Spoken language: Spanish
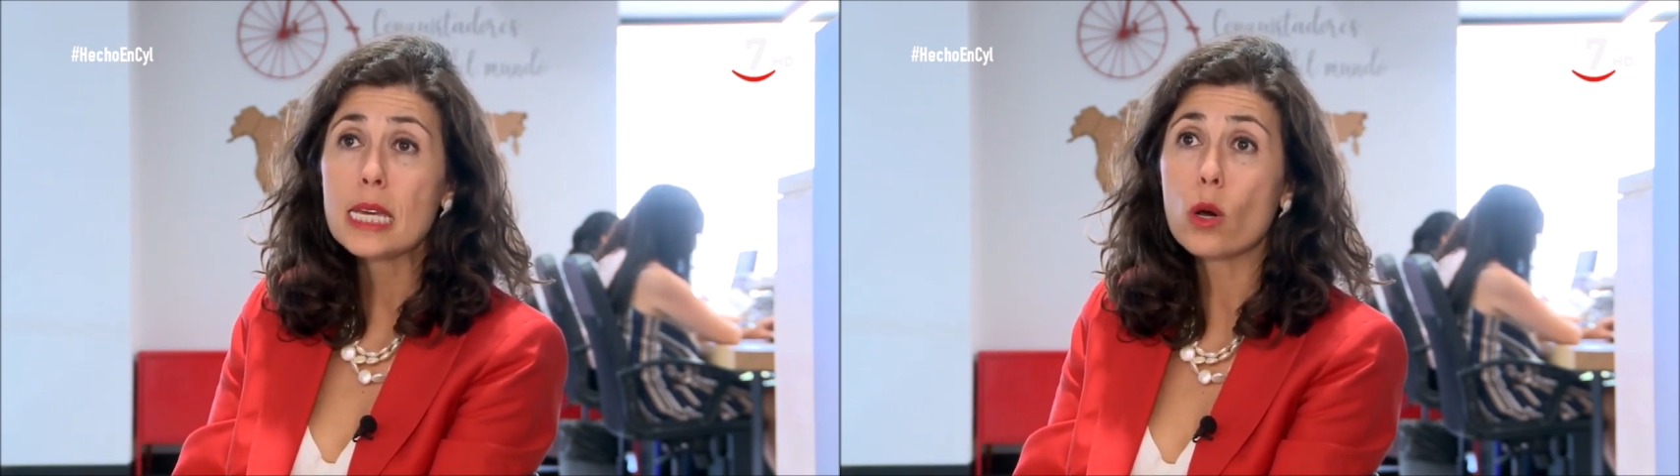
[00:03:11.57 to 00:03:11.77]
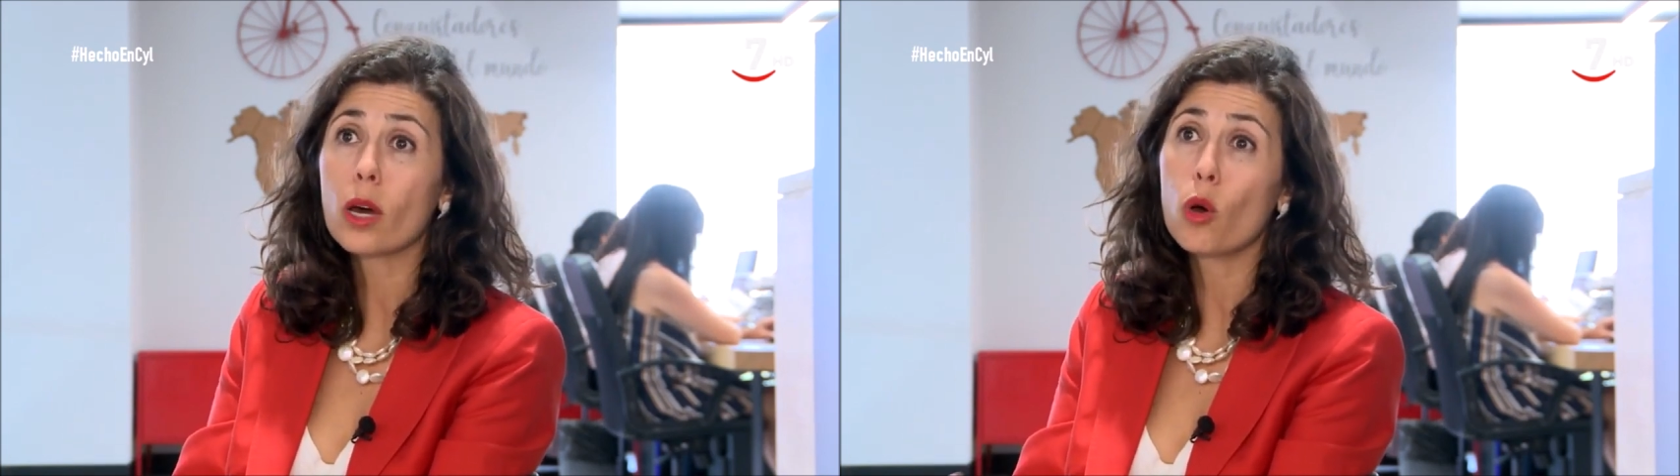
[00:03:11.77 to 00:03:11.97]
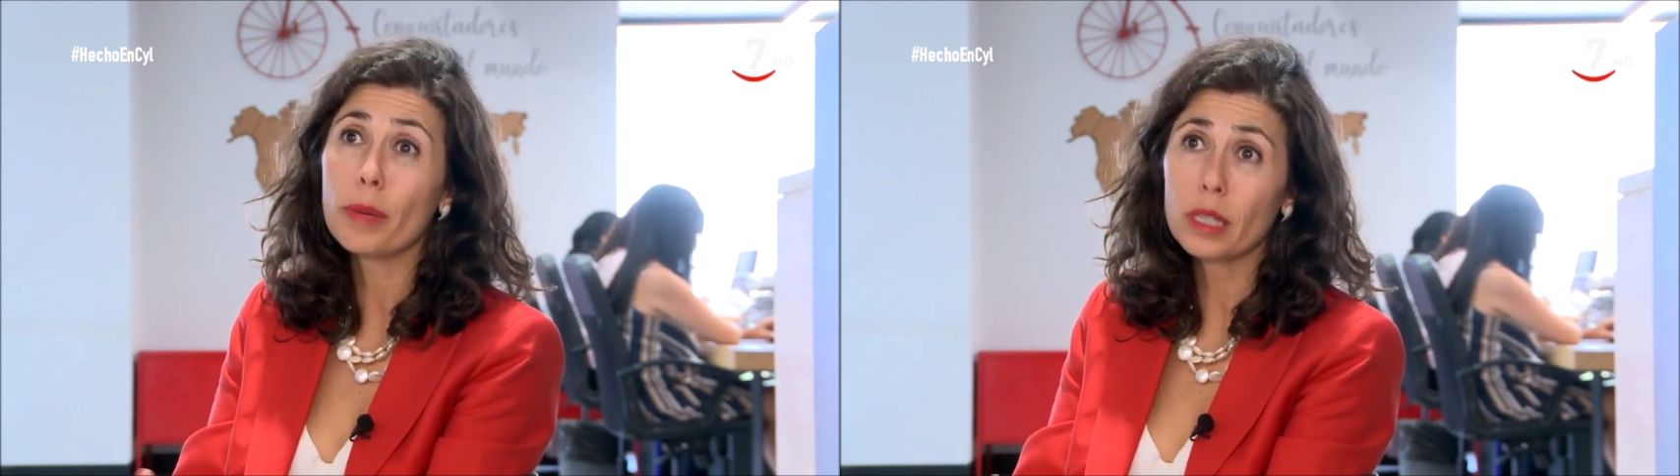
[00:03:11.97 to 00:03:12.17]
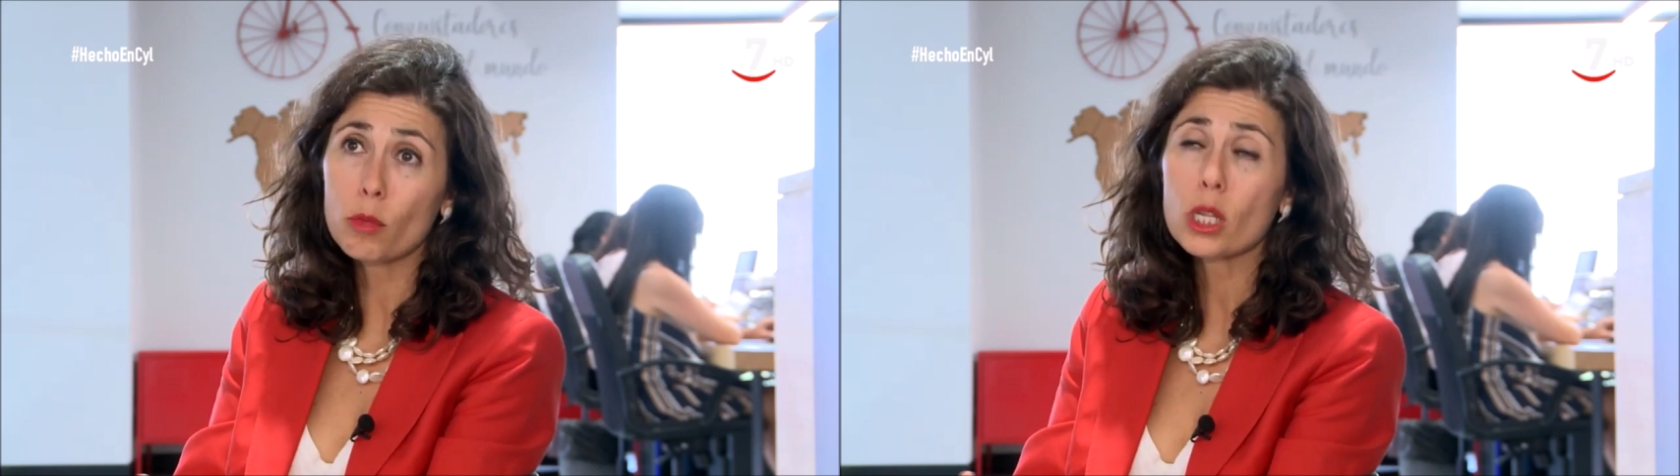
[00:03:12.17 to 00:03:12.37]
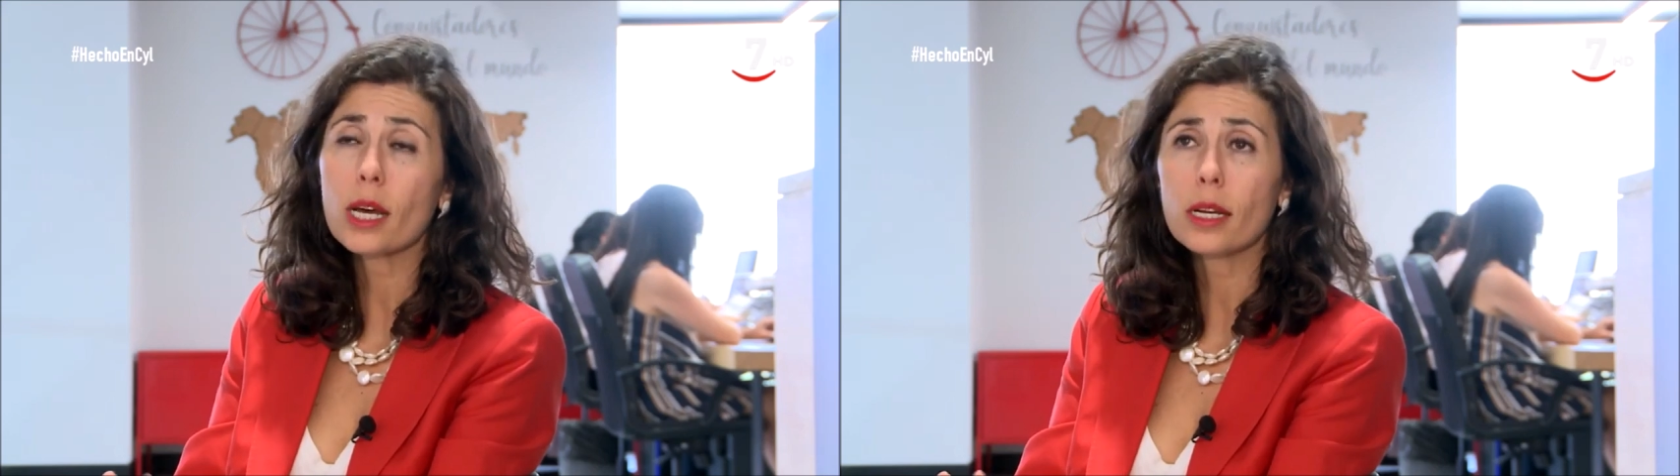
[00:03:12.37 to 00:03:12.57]
Y aunque
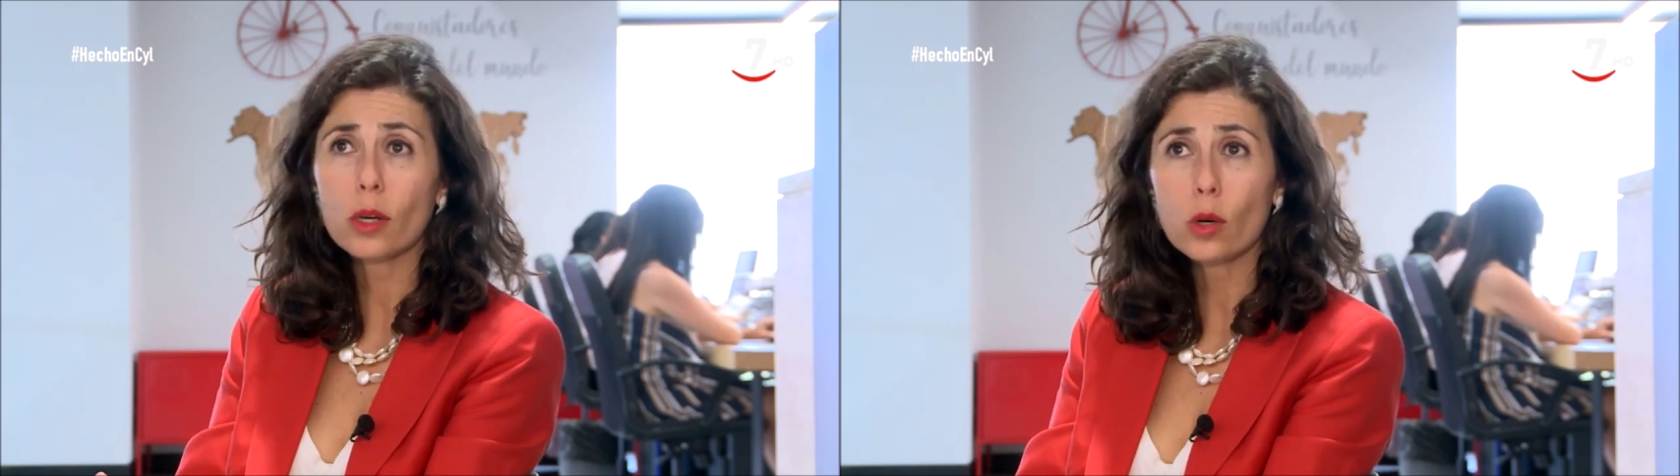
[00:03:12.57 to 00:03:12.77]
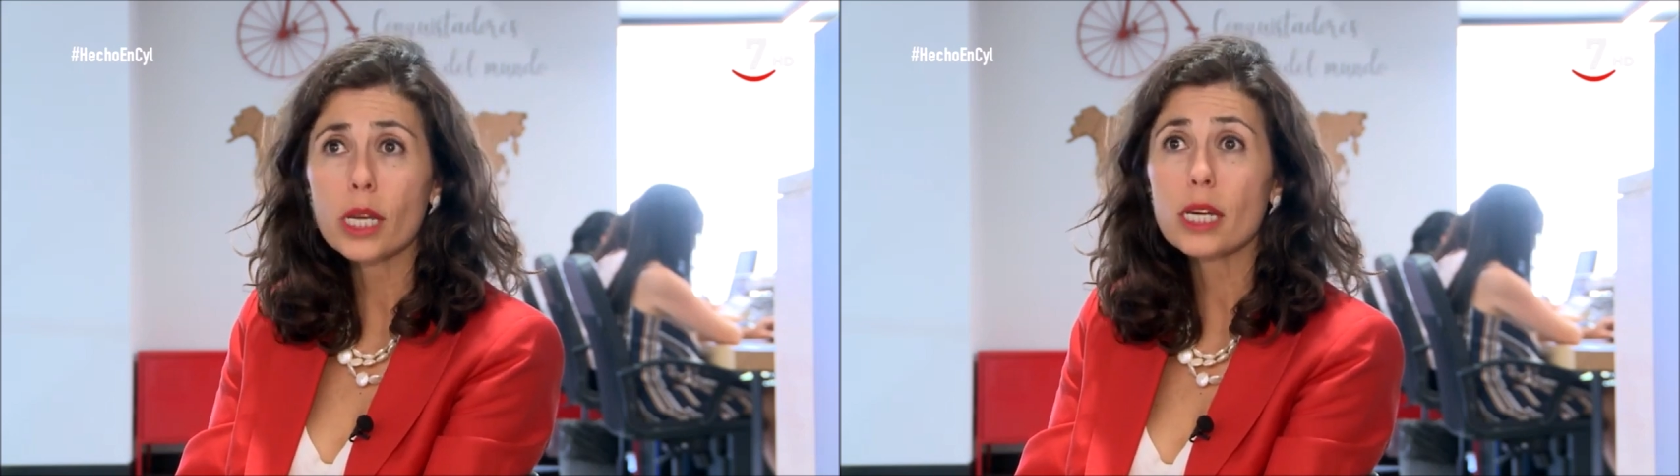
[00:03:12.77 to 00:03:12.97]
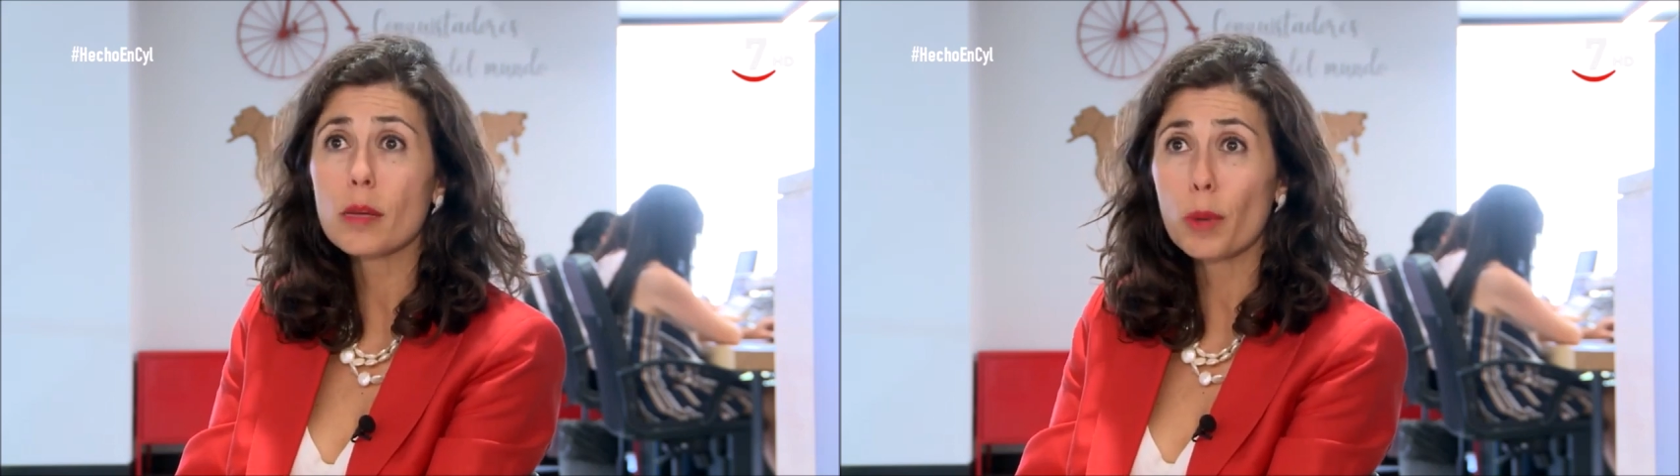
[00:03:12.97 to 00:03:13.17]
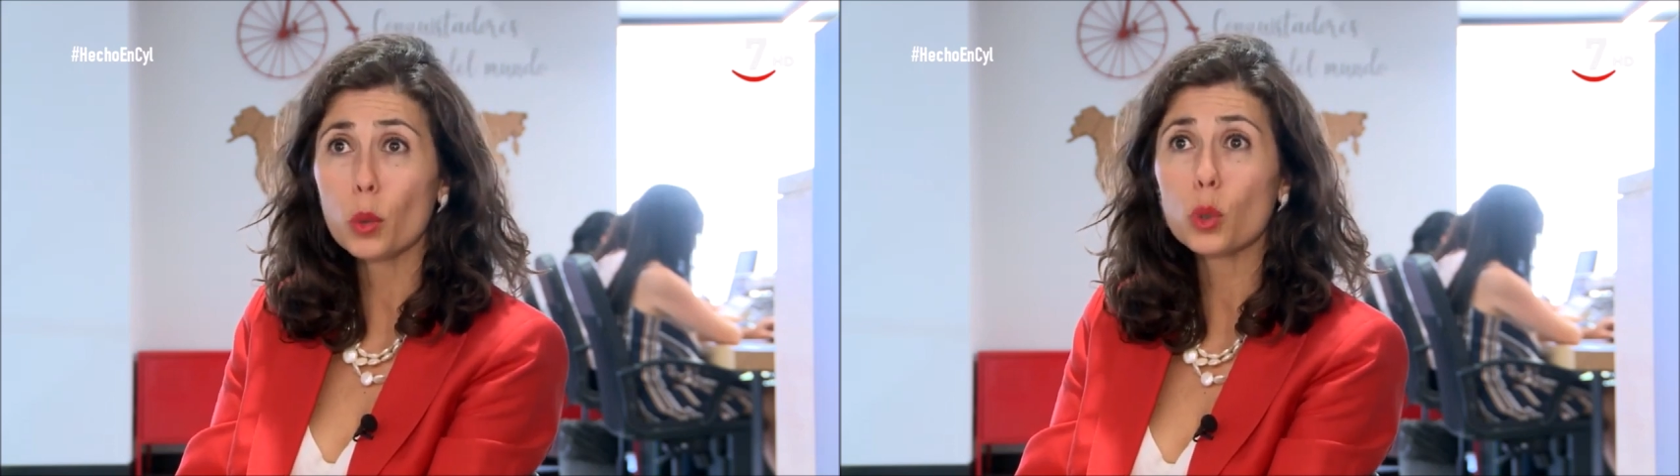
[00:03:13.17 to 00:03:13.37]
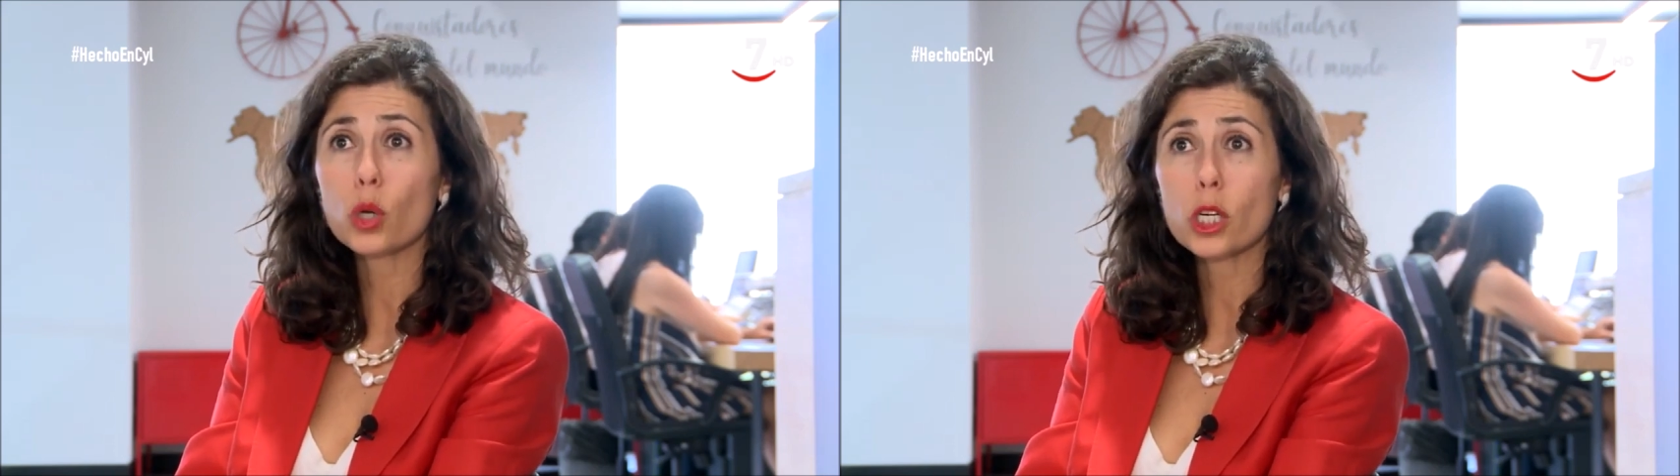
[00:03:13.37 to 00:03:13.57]
competimos en categorías de
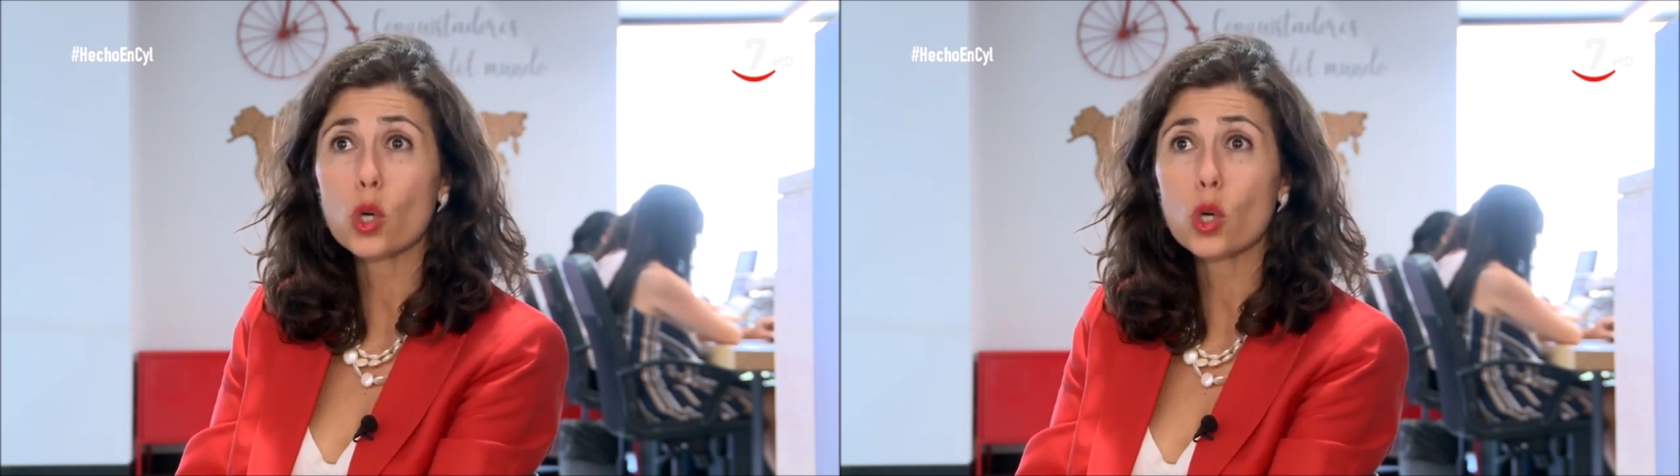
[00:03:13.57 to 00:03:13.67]
producto